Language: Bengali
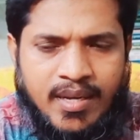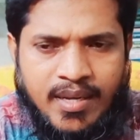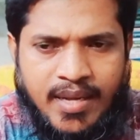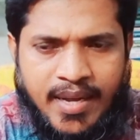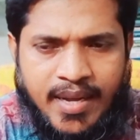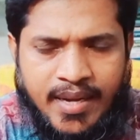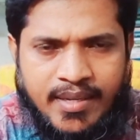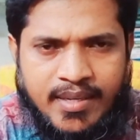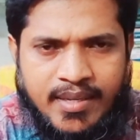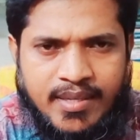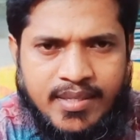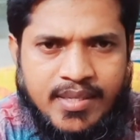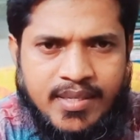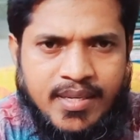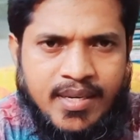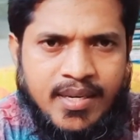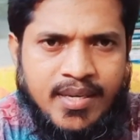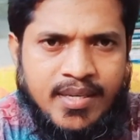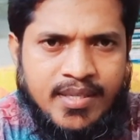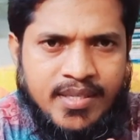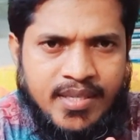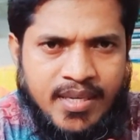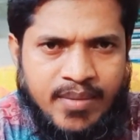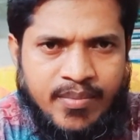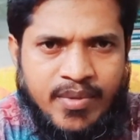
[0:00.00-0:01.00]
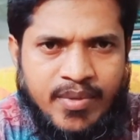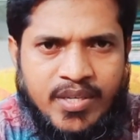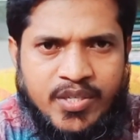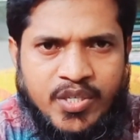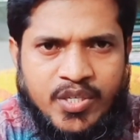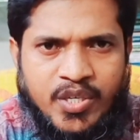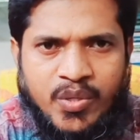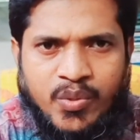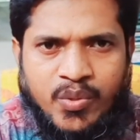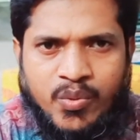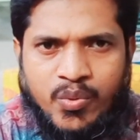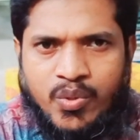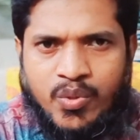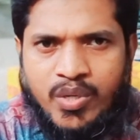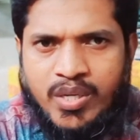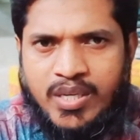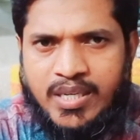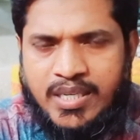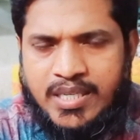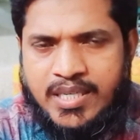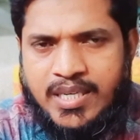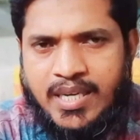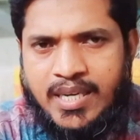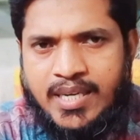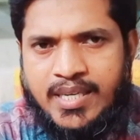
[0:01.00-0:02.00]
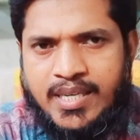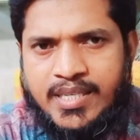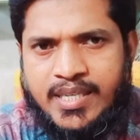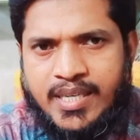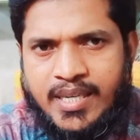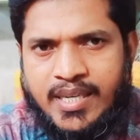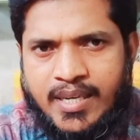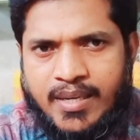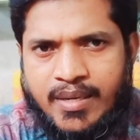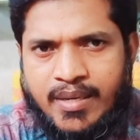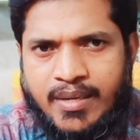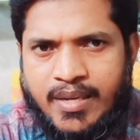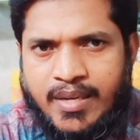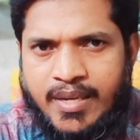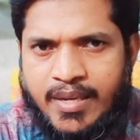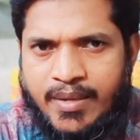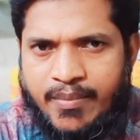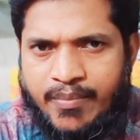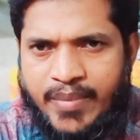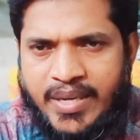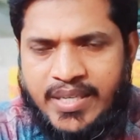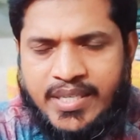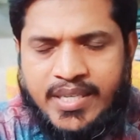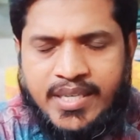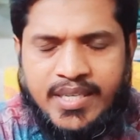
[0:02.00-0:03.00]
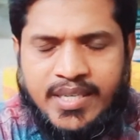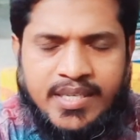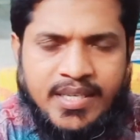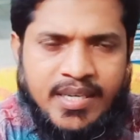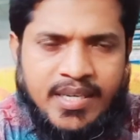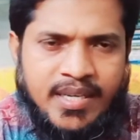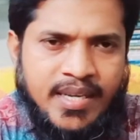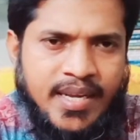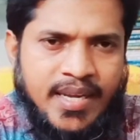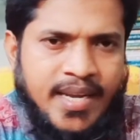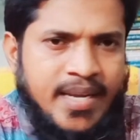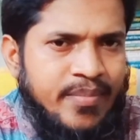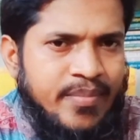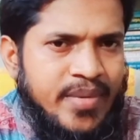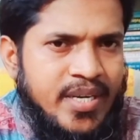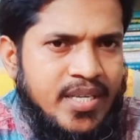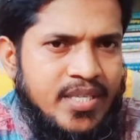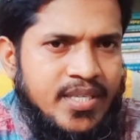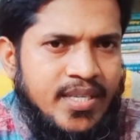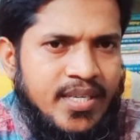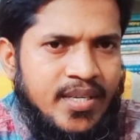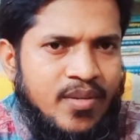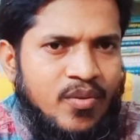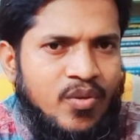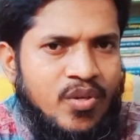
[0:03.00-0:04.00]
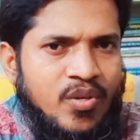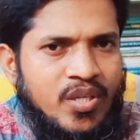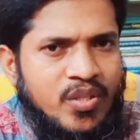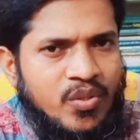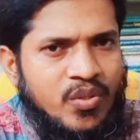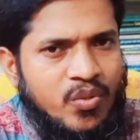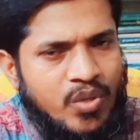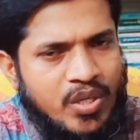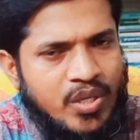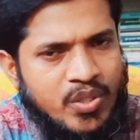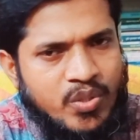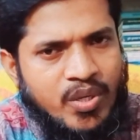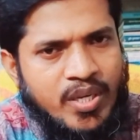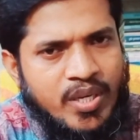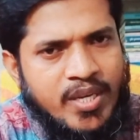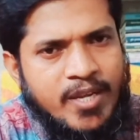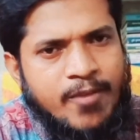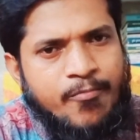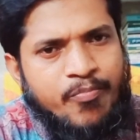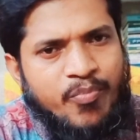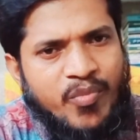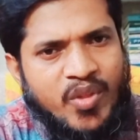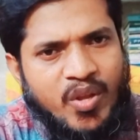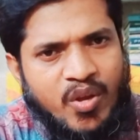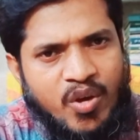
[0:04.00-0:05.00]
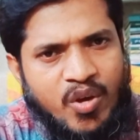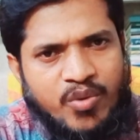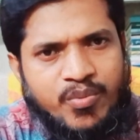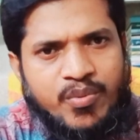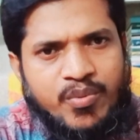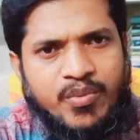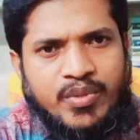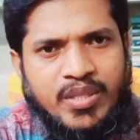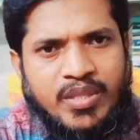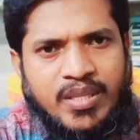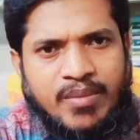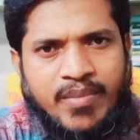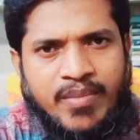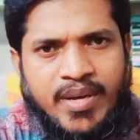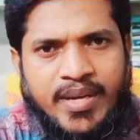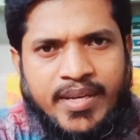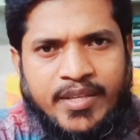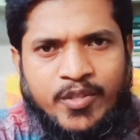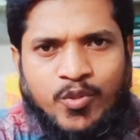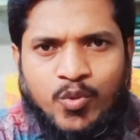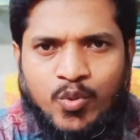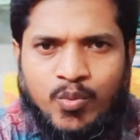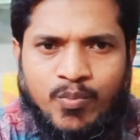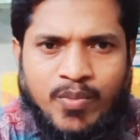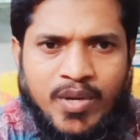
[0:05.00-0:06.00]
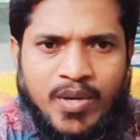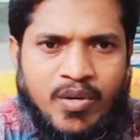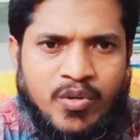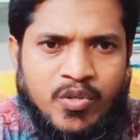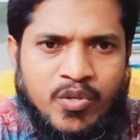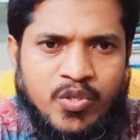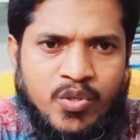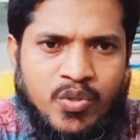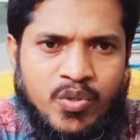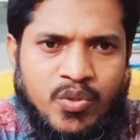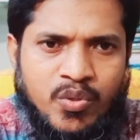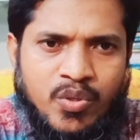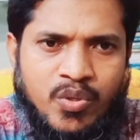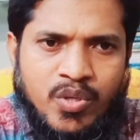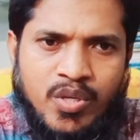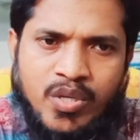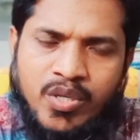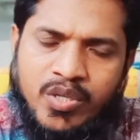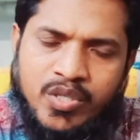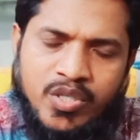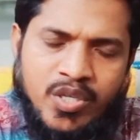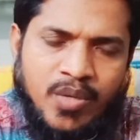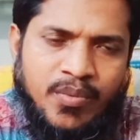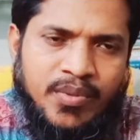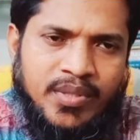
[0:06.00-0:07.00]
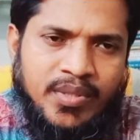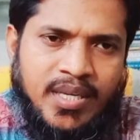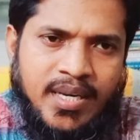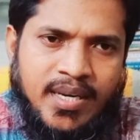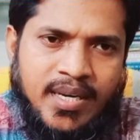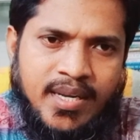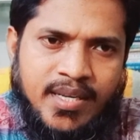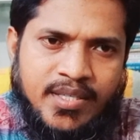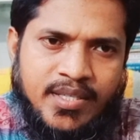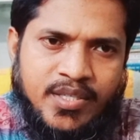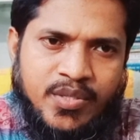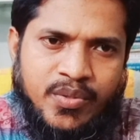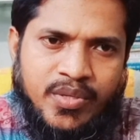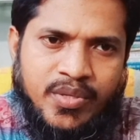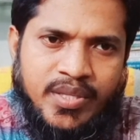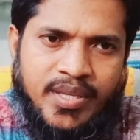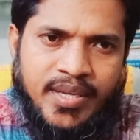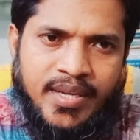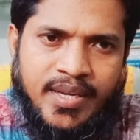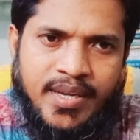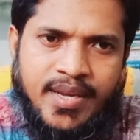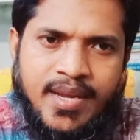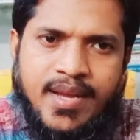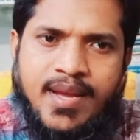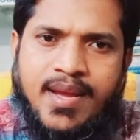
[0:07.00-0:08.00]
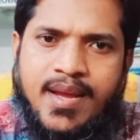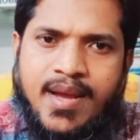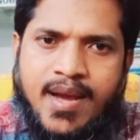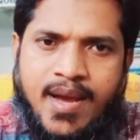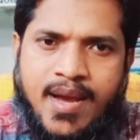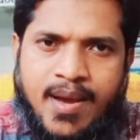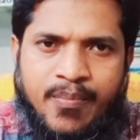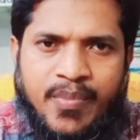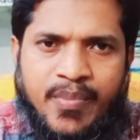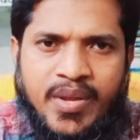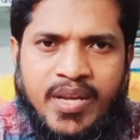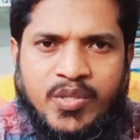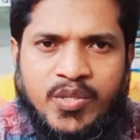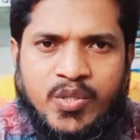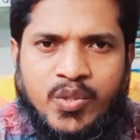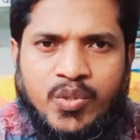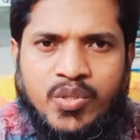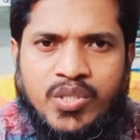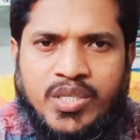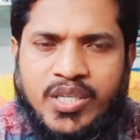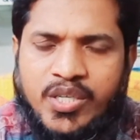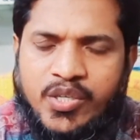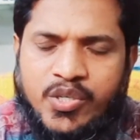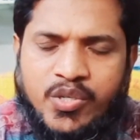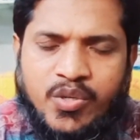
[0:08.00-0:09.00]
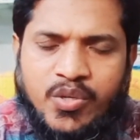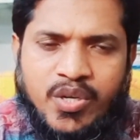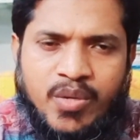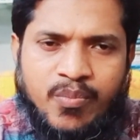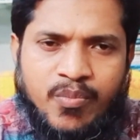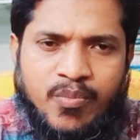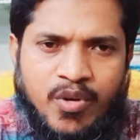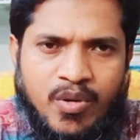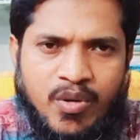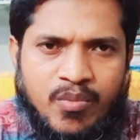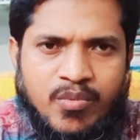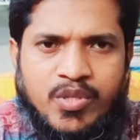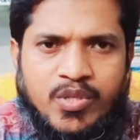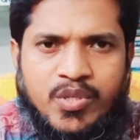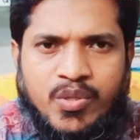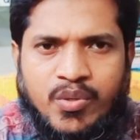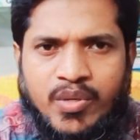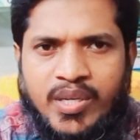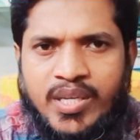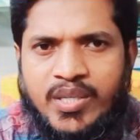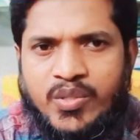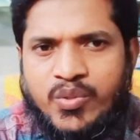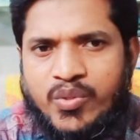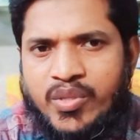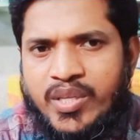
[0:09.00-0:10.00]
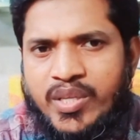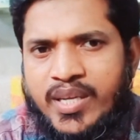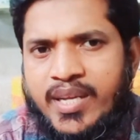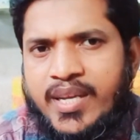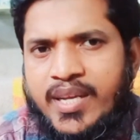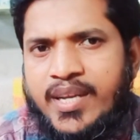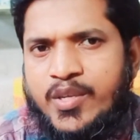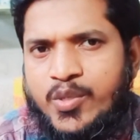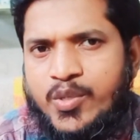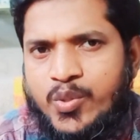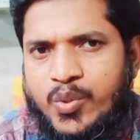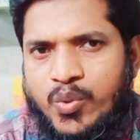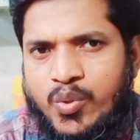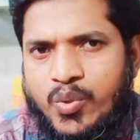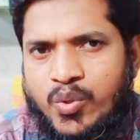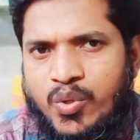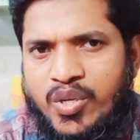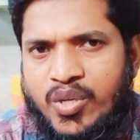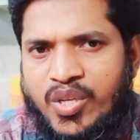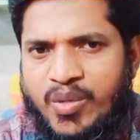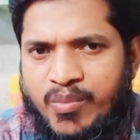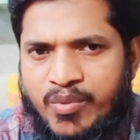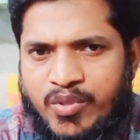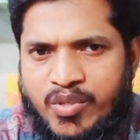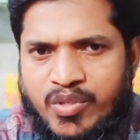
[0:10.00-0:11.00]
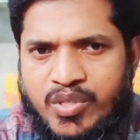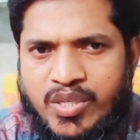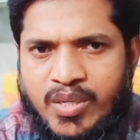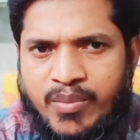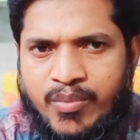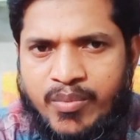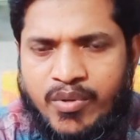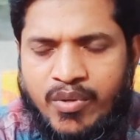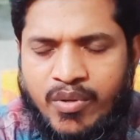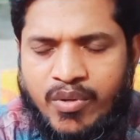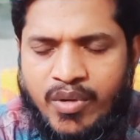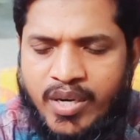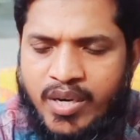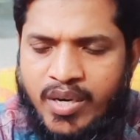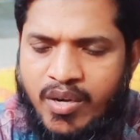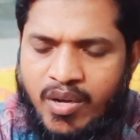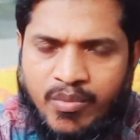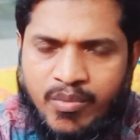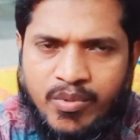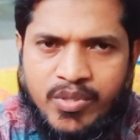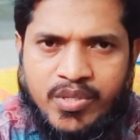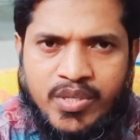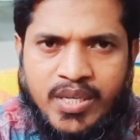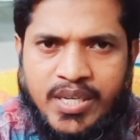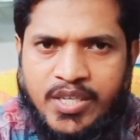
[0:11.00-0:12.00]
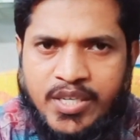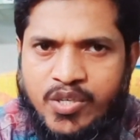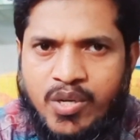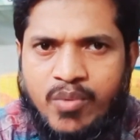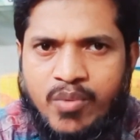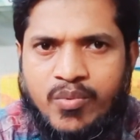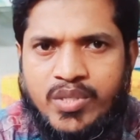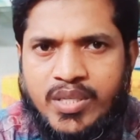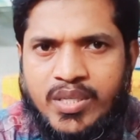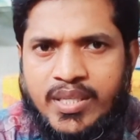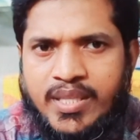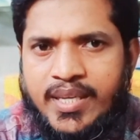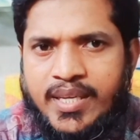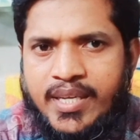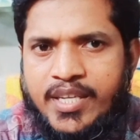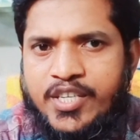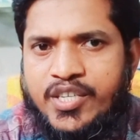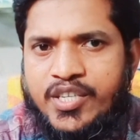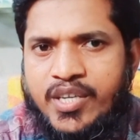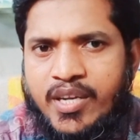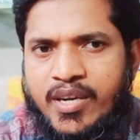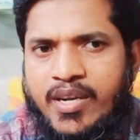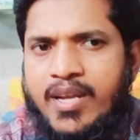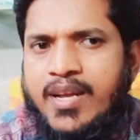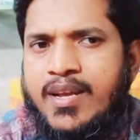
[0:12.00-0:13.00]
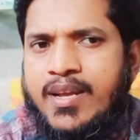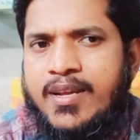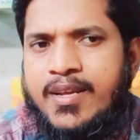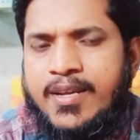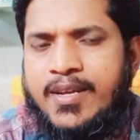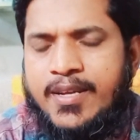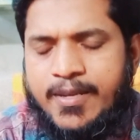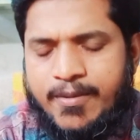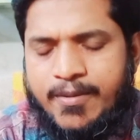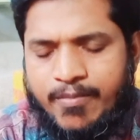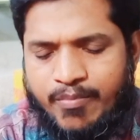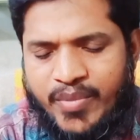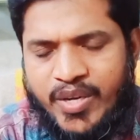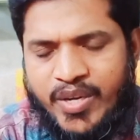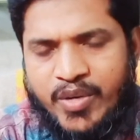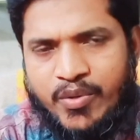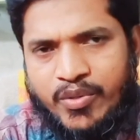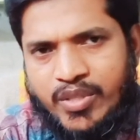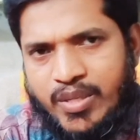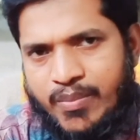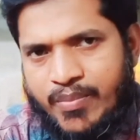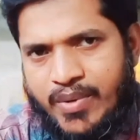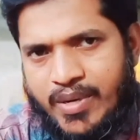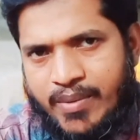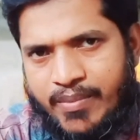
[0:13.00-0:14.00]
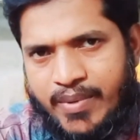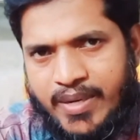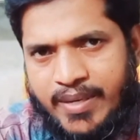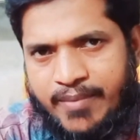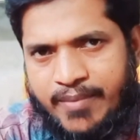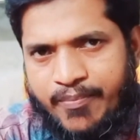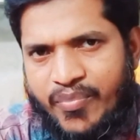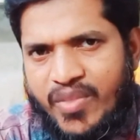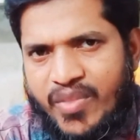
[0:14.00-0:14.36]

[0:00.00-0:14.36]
অ্যাগনাস্কা শেবাল শিরু শ্যালেশিয়া প্যাসেন্টা এই মেডিসিনগুলো কিন্তু আসলে গর্ভবতী মায়ের দুধ বাড়ানোর জন্য চমৎকার কাজ করে থাকে আপনি একজন চিকিৎসকের পরামর্শ নিয়ে যদি ওষুধগুলো নিয়মিত সেবন করেন অবশ্যই এই সমস্যা থেকে ইনশাল্লাহ বেরোতে পারবেন